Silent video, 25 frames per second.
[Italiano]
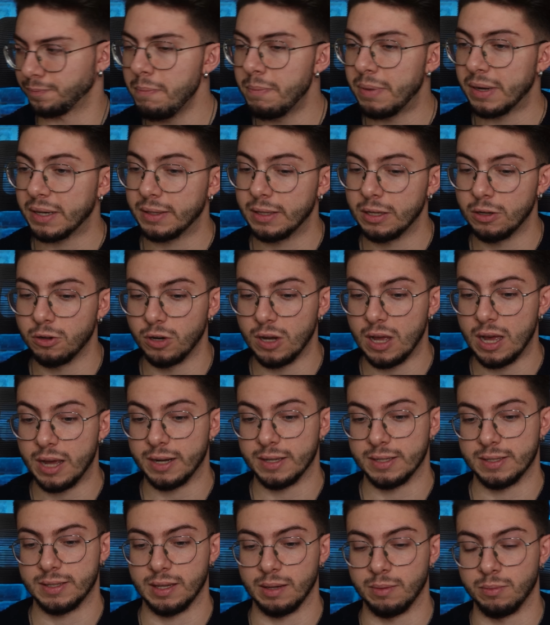In particolare
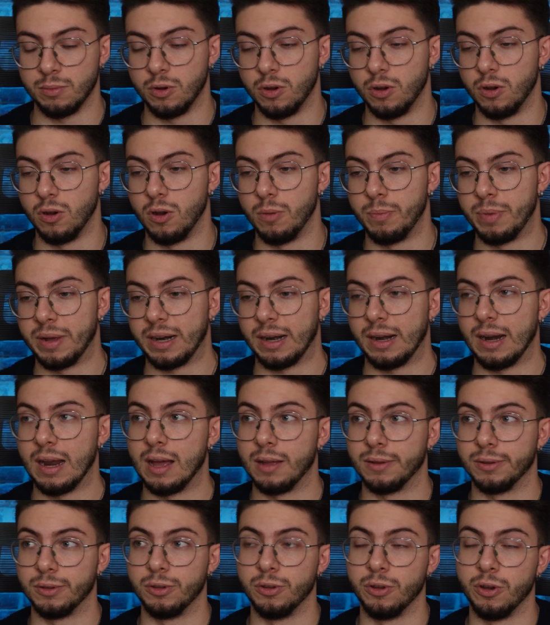stiamo
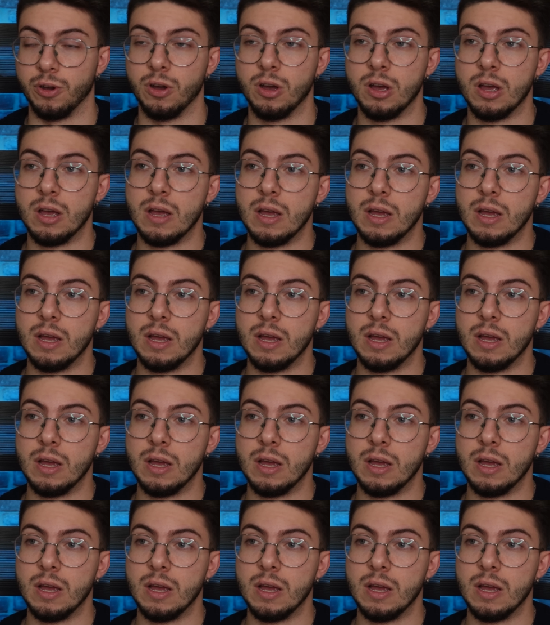parlando